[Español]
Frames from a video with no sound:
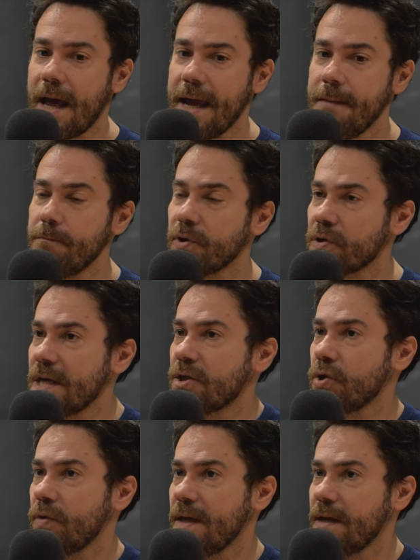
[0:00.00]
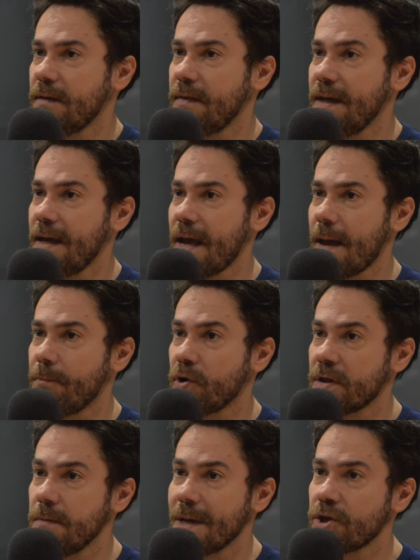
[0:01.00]
en proceso de,
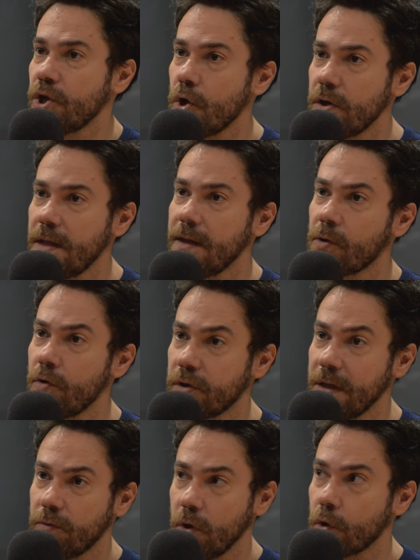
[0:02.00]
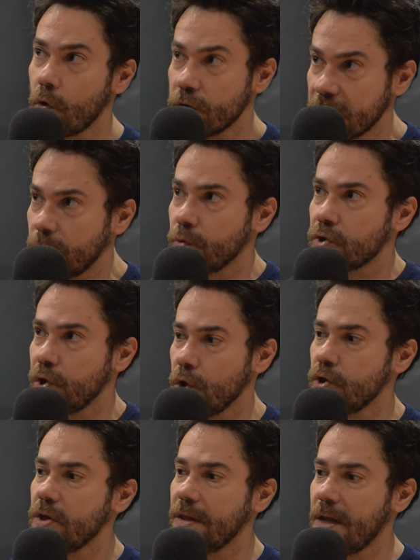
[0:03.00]
aproximación y de
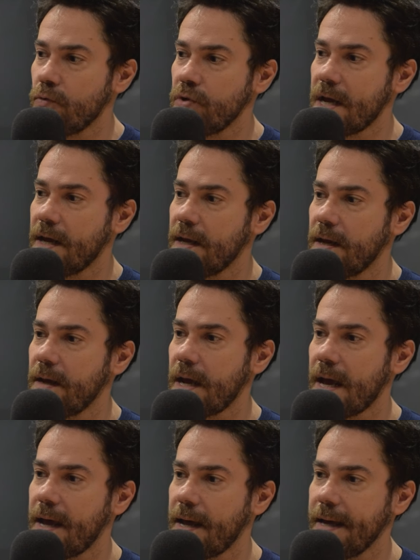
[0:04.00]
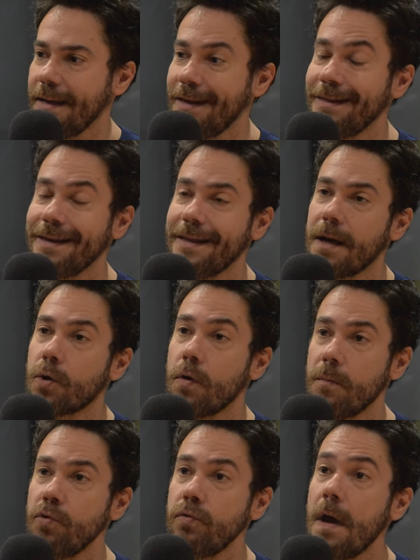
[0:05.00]
constitución de una identidad
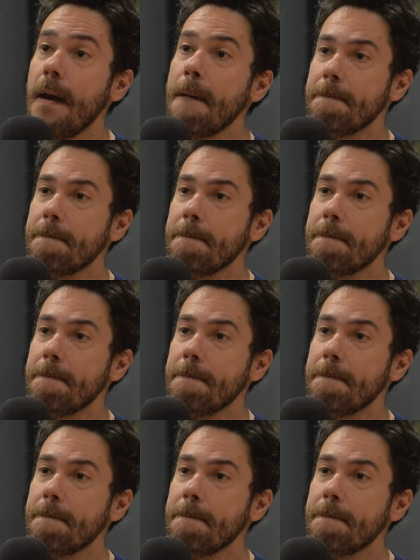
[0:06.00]
común,